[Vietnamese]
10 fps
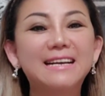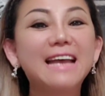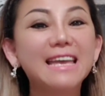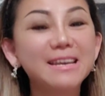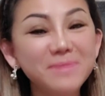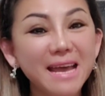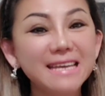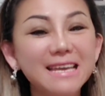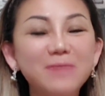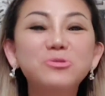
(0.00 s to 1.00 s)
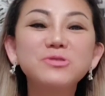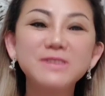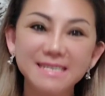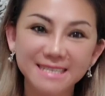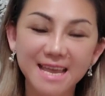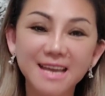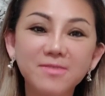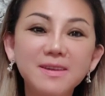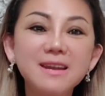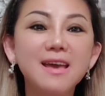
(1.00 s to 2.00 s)
Ngày hôm nay em muốn chia sẻ
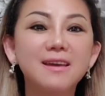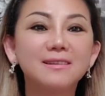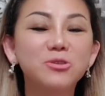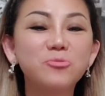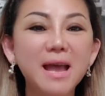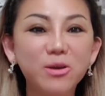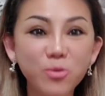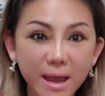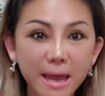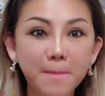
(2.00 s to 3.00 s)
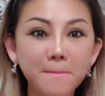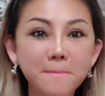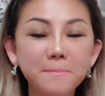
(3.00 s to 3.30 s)
cái vấn đề ở tiểu bang của em.